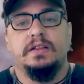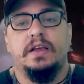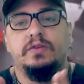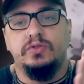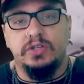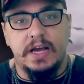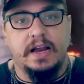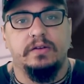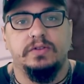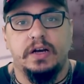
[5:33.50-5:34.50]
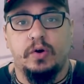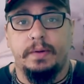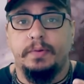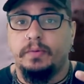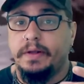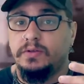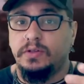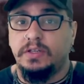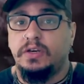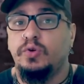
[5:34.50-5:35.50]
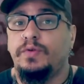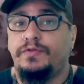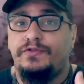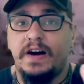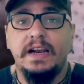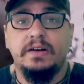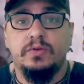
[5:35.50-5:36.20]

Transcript: Tem os diálogos agora, pelo menos o Sekiro fala